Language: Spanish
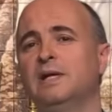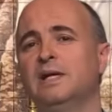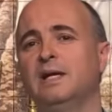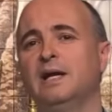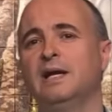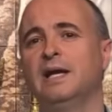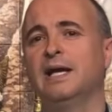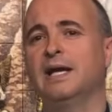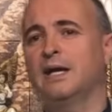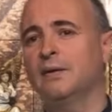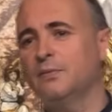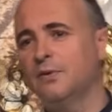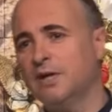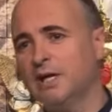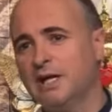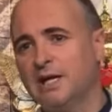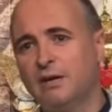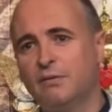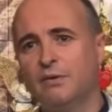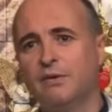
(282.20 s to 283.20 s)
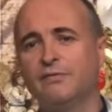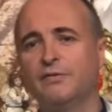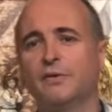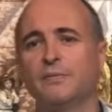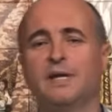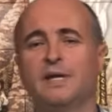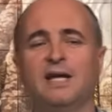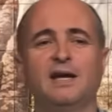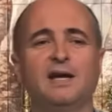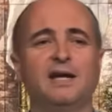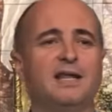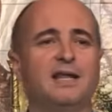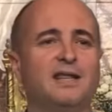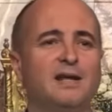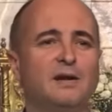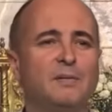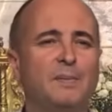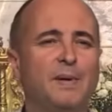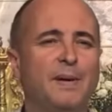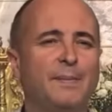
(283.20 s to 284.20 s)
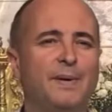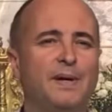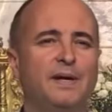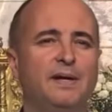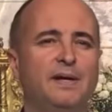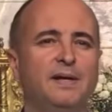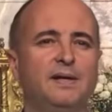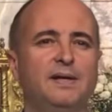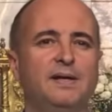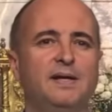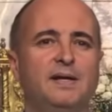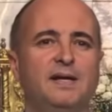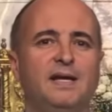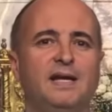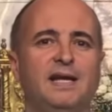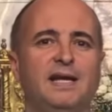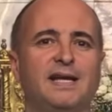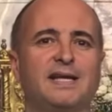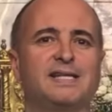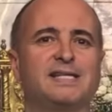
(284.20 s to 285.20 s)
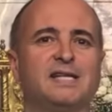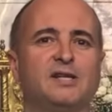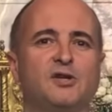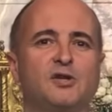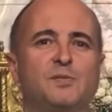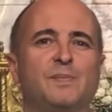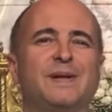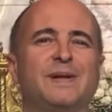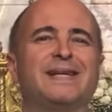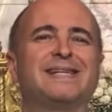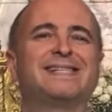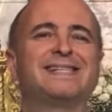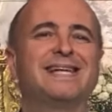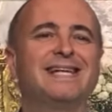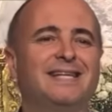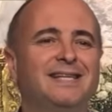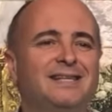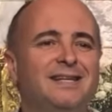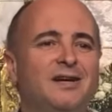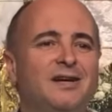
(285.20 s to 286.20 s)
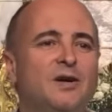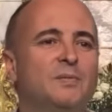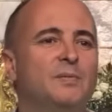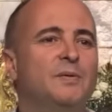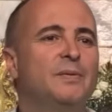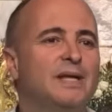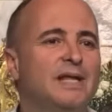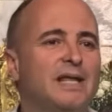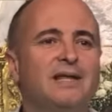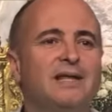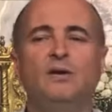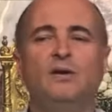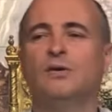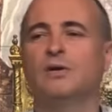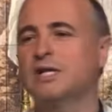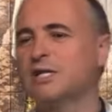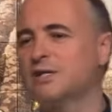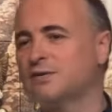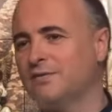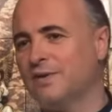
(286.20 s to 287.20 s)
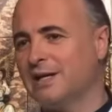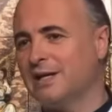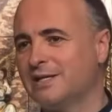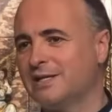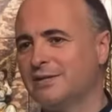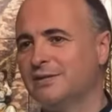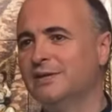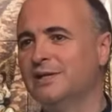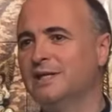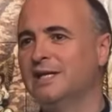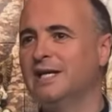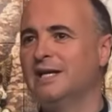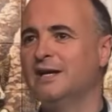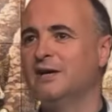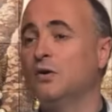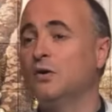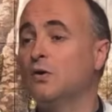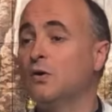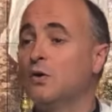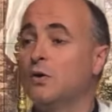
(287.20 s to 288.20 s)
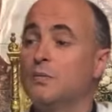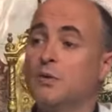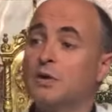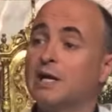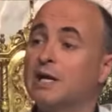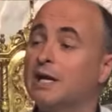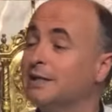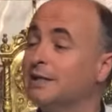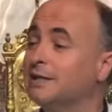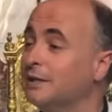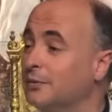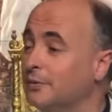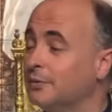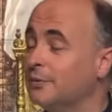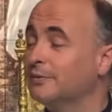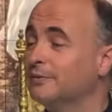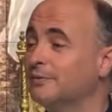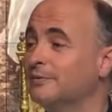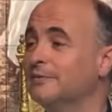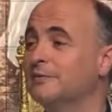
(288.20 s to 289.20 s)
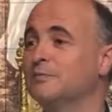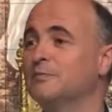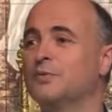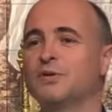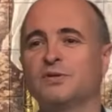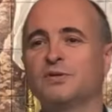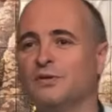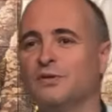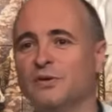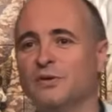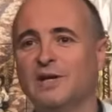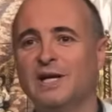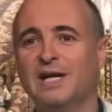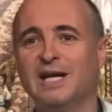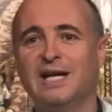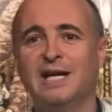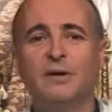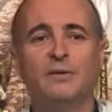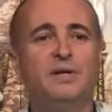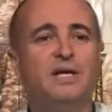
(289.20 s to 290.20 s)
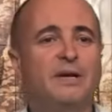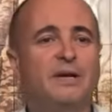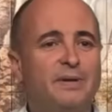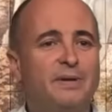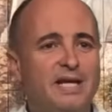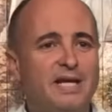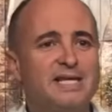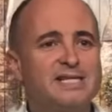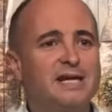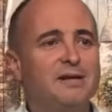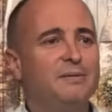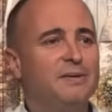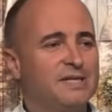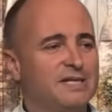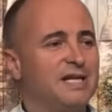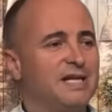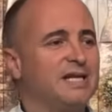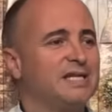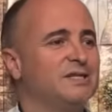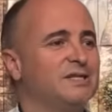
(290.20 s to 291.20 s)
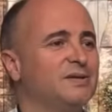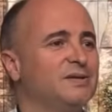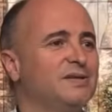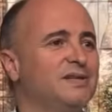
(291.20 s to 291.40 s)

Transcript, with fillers: la hegemonía de la uniformidad que dice el Papa, en la que se nos presenta como verdadero lo que es falso o como relativo. Pues no, la única verdad que salva es Cristo.